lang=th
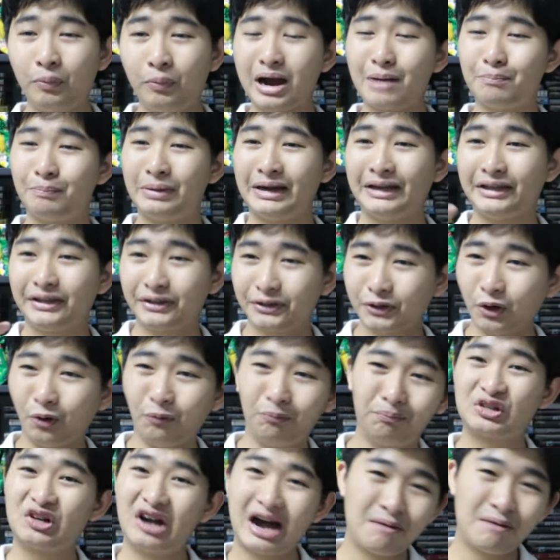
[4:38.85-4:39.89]
เพื่อไปตบ
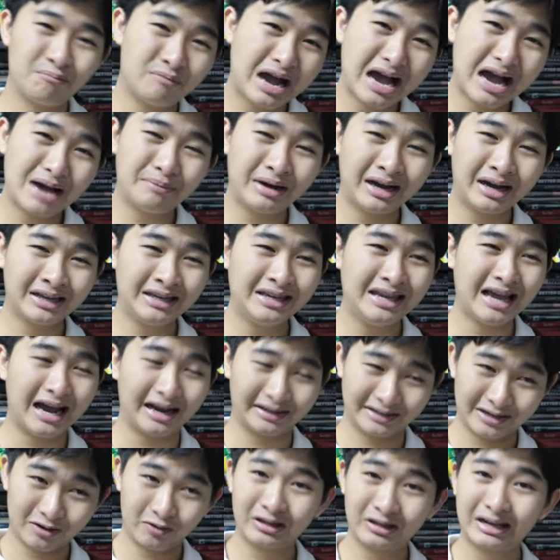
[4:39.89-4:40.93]
ดราม่าบางอย่า
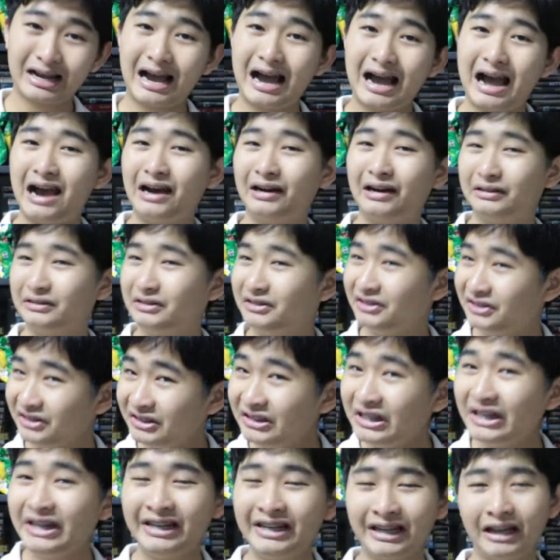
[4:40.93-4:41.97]
งในค่อนข้าง
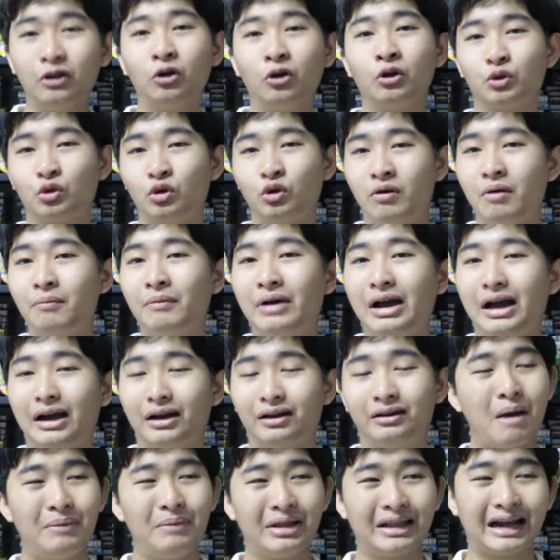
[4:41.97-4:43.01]
ดีและลงตัวมา
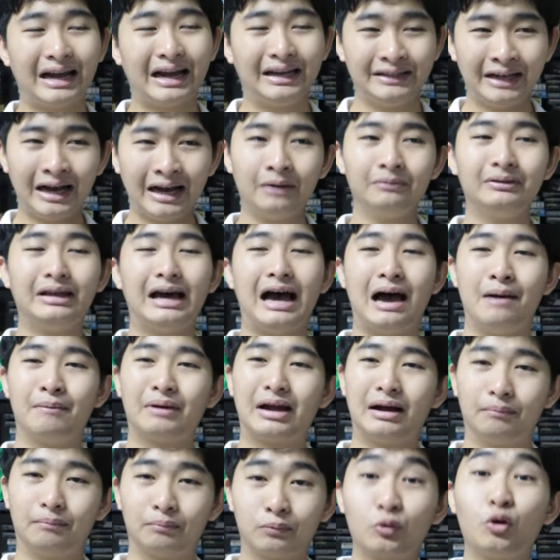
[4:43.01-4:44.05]
กๆมันเป็นการตั้งคำถาม
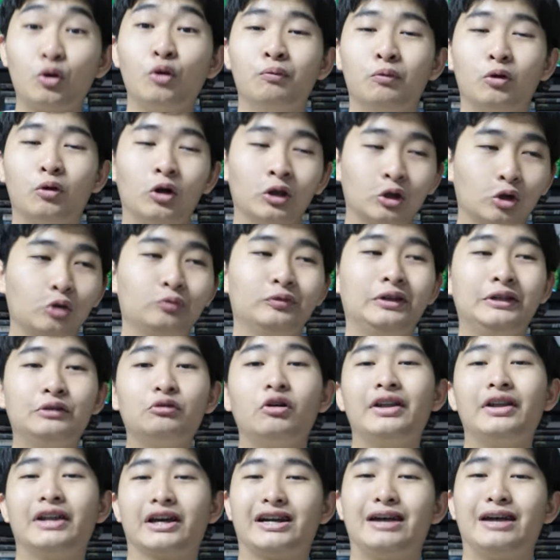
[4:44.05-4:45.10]
กับกลุ่มคนกลุ่มนี้
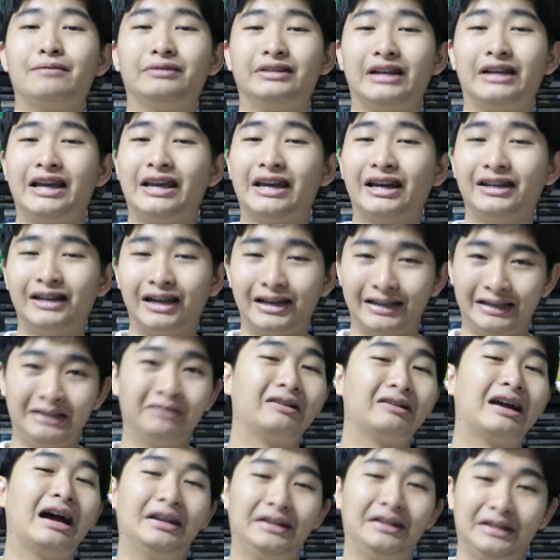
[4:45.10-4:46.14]
ด้วยนะครับในขณะเดีย
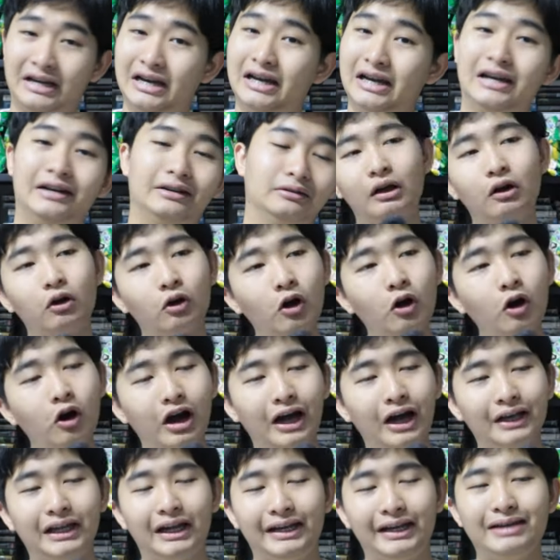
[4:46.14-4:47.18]
วกันนะฮะแล้วก็
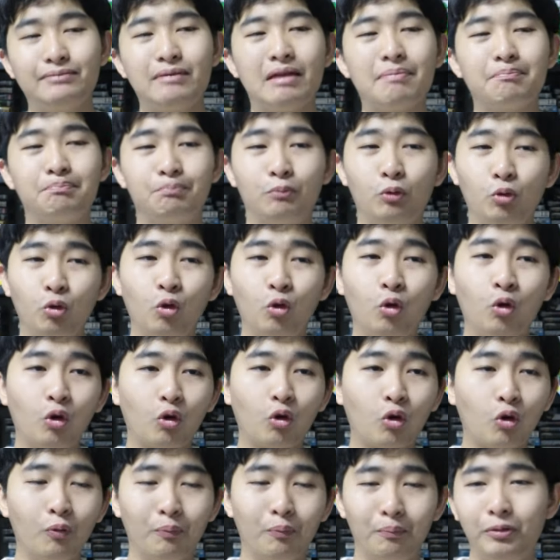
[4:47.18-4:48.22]
ขณะที่มันปู
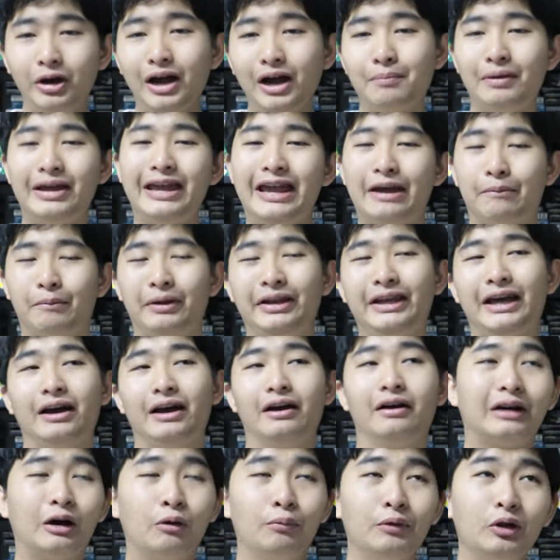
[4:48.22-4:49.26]
กลุ่มเพื่อนพระเอกไปเนี่ย
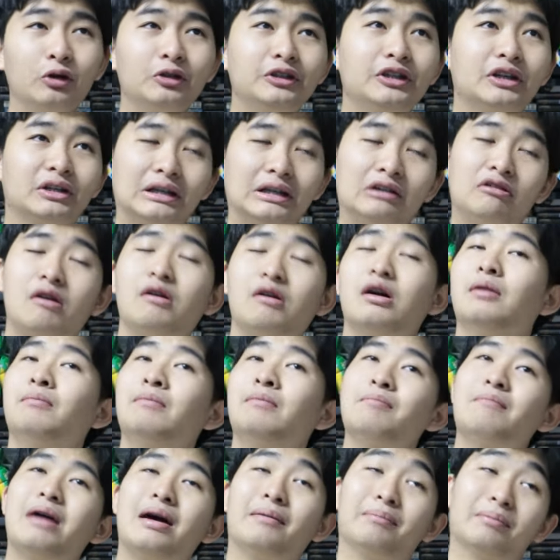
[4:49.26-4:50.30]
เราไม่รู้สึกเลยว่า
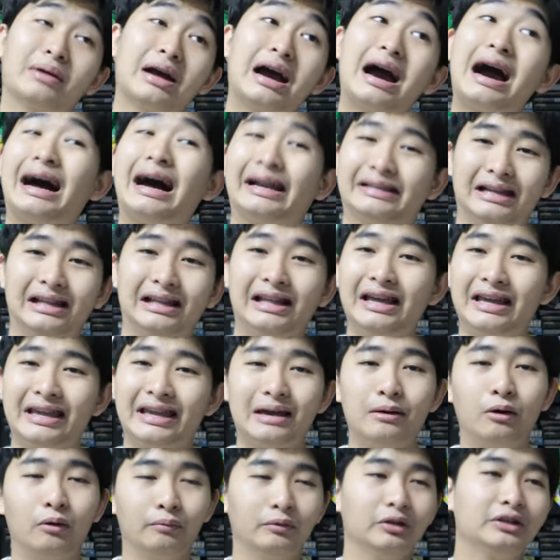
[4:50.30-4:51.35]
มันแบบขัดอะไร
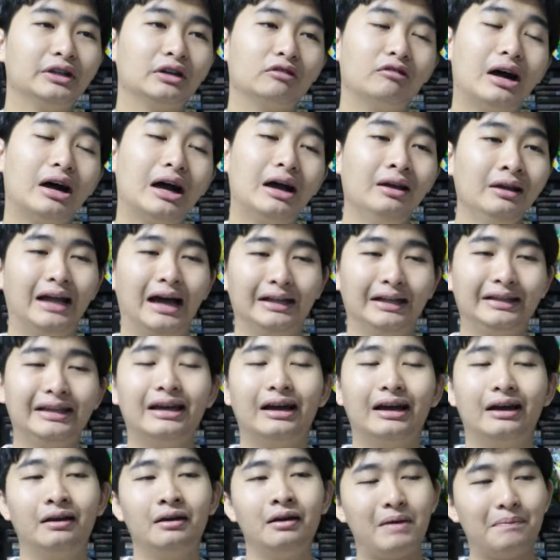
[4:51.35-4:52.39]
เงี้ยผมรู้สึกว่าหนัง
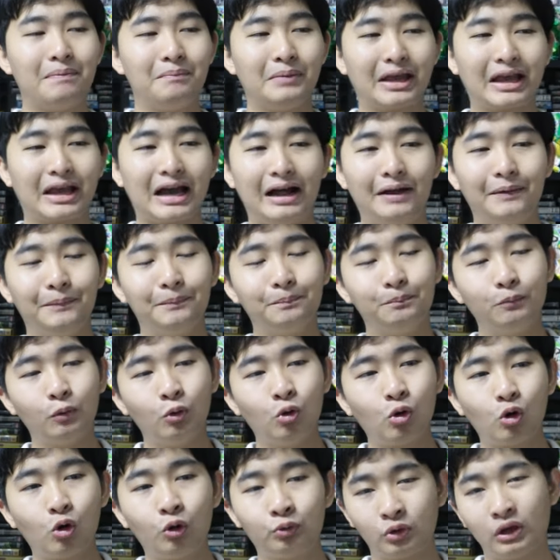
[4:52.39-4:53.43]
เนี่ยมันมีการปู
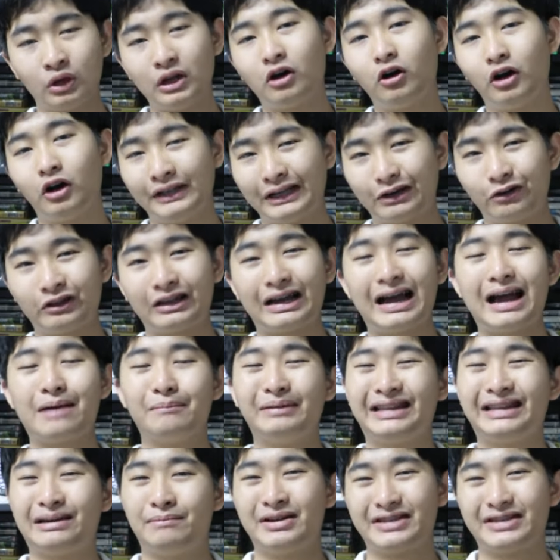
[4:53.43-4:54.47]
กลุ่มตัวละครได้ค่อนข้าง
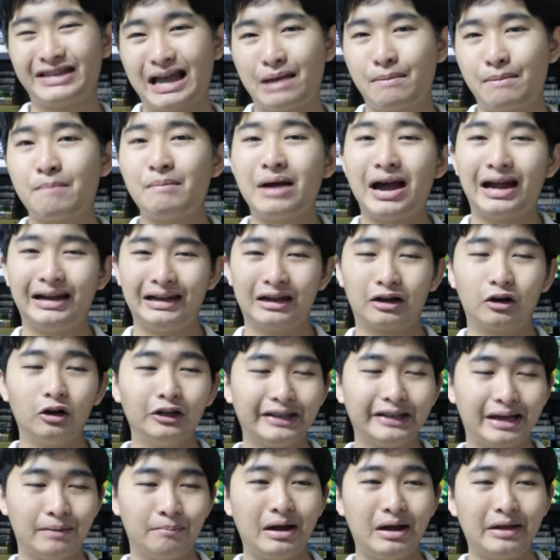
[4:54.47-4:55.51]
เป็นธรรมชาติมากๆแล้วก็
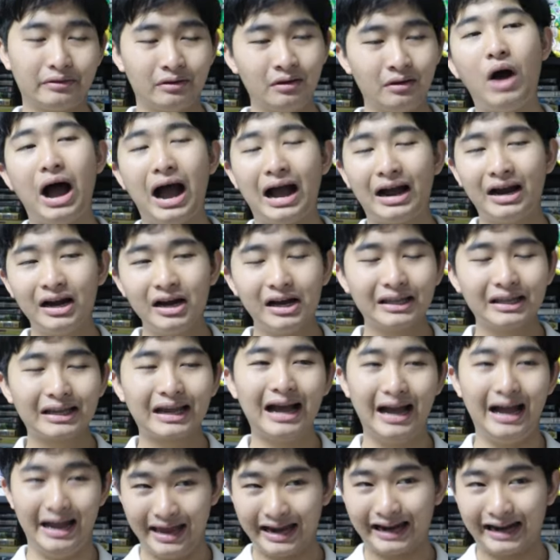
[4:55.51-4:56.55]
สามารถวางเงื่อน
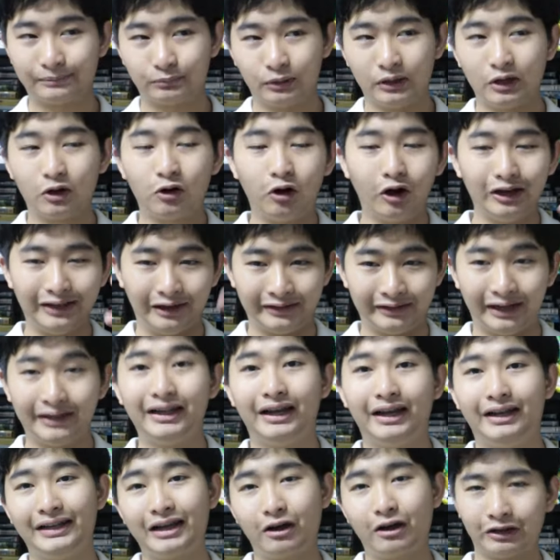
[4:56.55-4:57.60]
ไขให้กับตัวละครเหล่านั้น
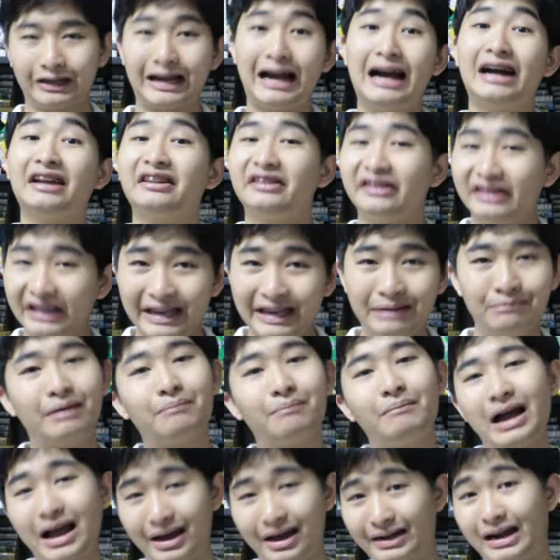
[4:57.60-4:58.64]
น่ะได้ค่อนข้างดีมา
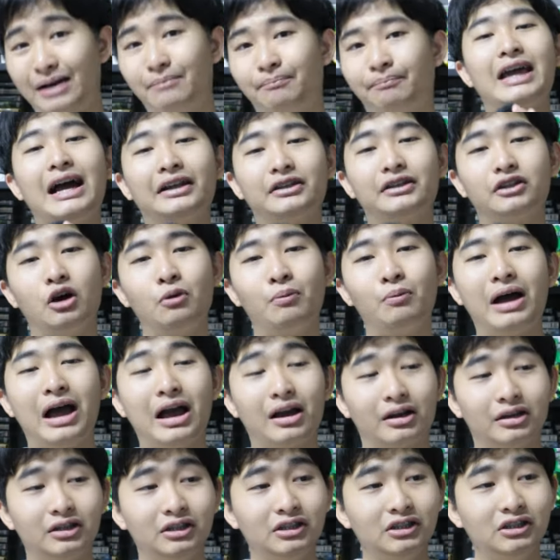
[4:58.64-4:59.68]
กๆครับอย่างต่อมา
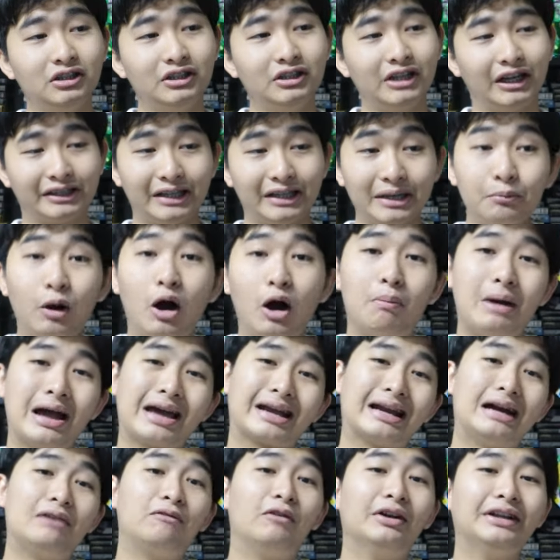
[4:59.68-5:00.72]
คืออย่างที่บอกไป
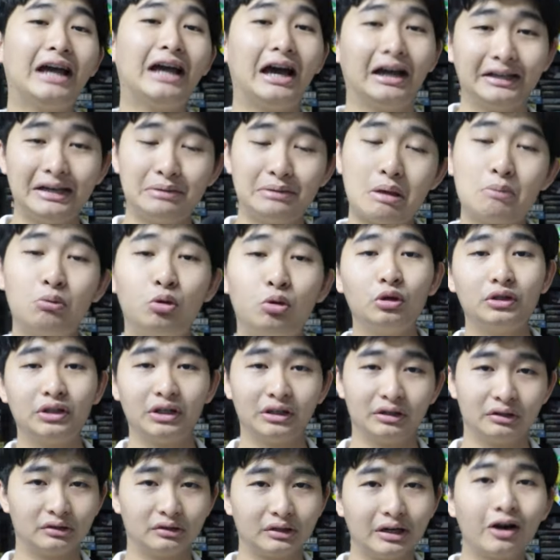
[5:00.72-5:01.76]
ครับว่าหนังเนี่ยพูด
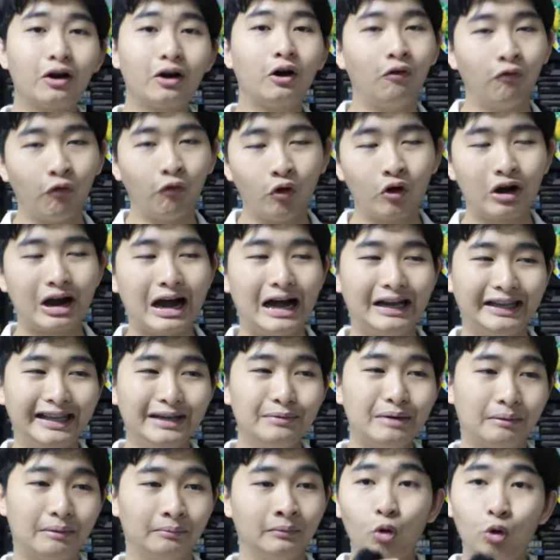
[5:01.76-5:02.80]
ถึงเรื่องของวงการ
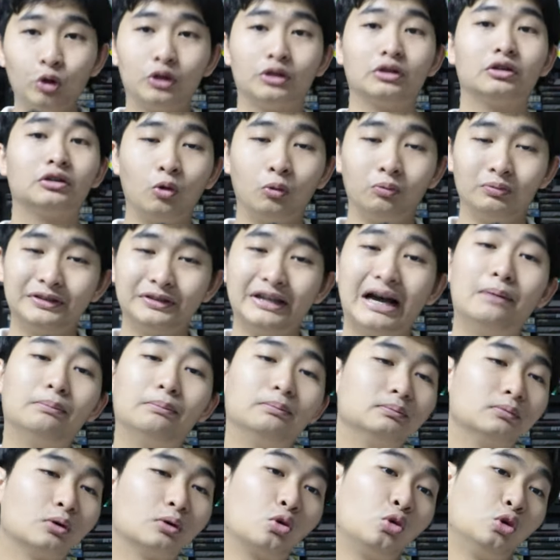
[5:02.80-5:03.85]
ที่แบบขุดขุมทรัพ
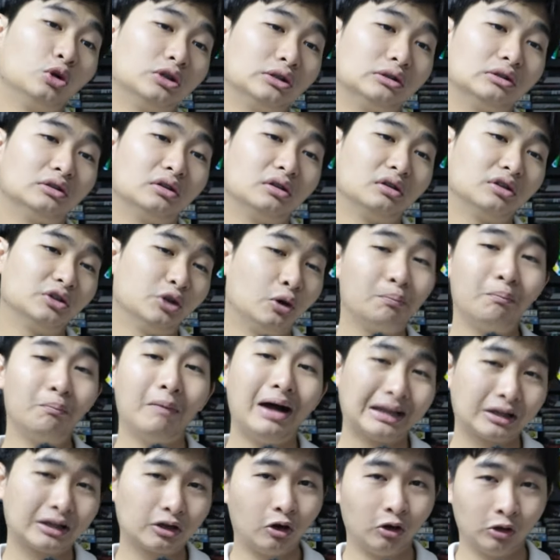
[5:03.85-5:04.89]
ย์ขุดสม
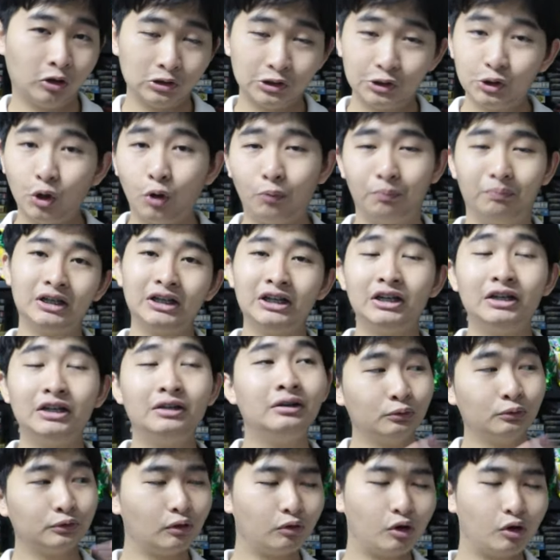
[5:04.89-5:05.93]
บัติของศพคือ
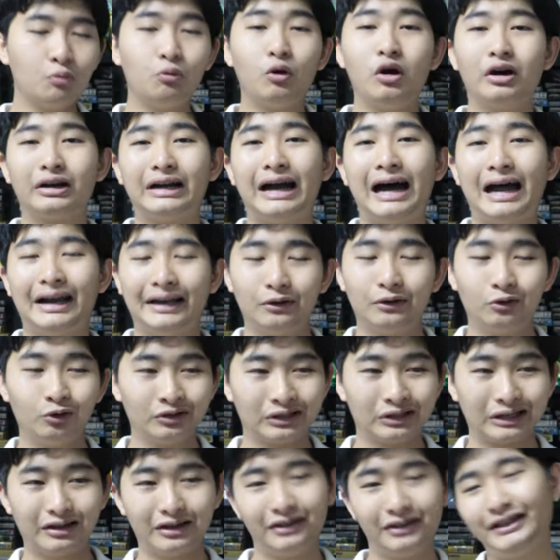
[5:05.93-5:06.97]
หลุมศพคนโบราณนะคุ
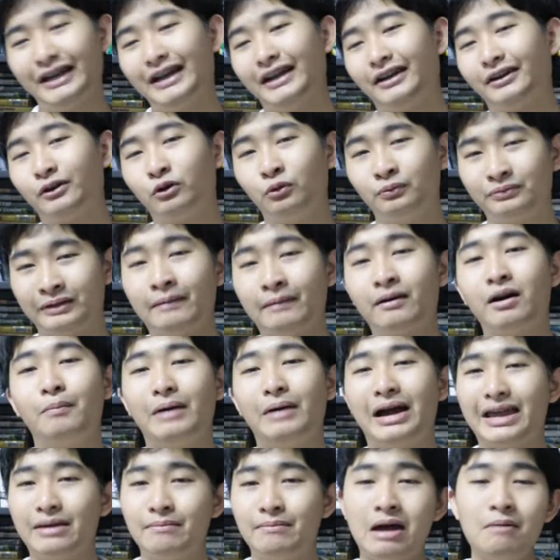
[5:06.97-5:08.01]
ณเขาจะใส่ขุมทรัพย์เข้า
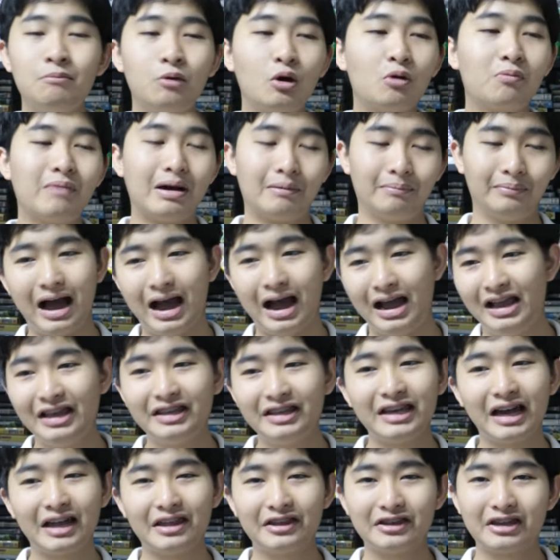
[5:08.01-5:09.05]
ไปใช่ไหมพวกแบบไห
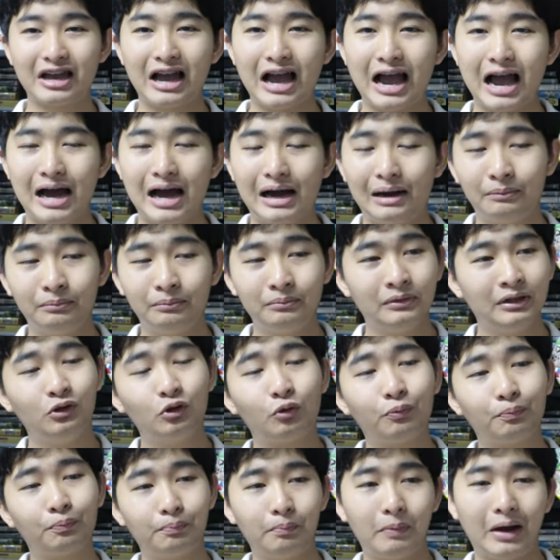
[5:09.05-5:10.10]
จานชามลู
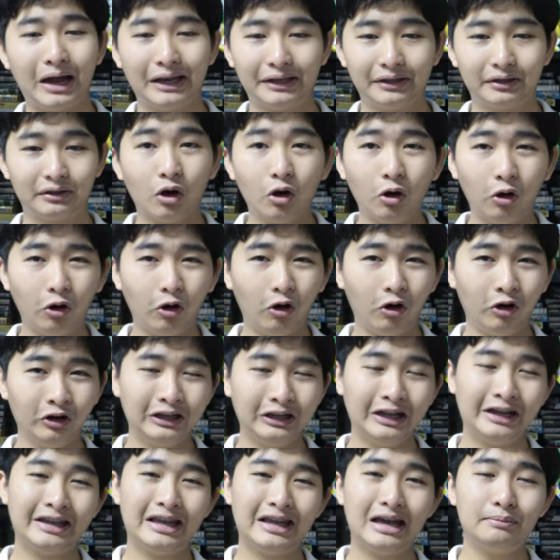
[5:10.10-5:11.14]
กปัดทอง
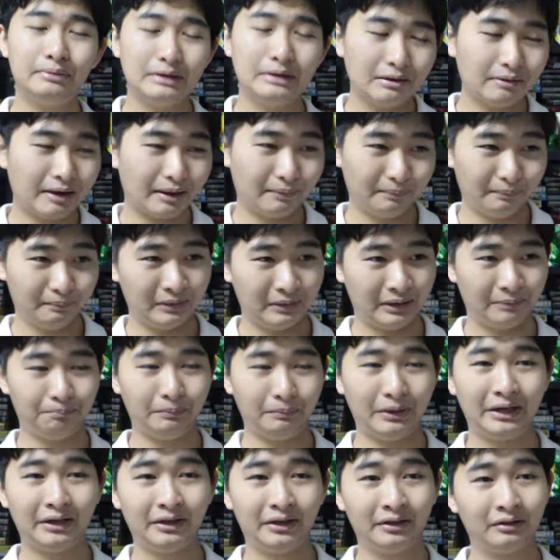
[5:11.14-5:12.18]
อะไรเงี้ยเพื่อแบบเหมือน
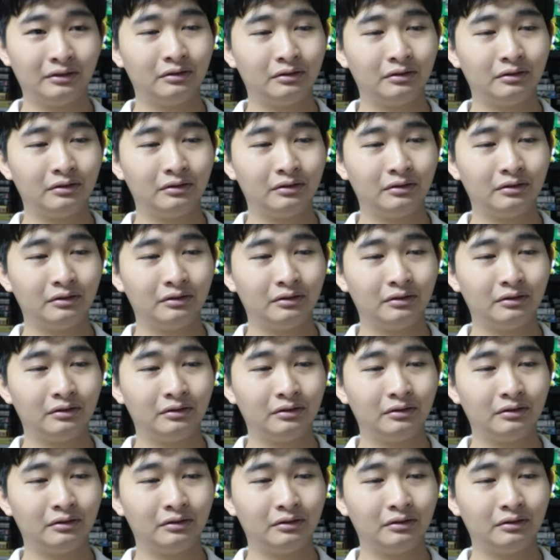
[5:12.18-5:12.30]
เป็น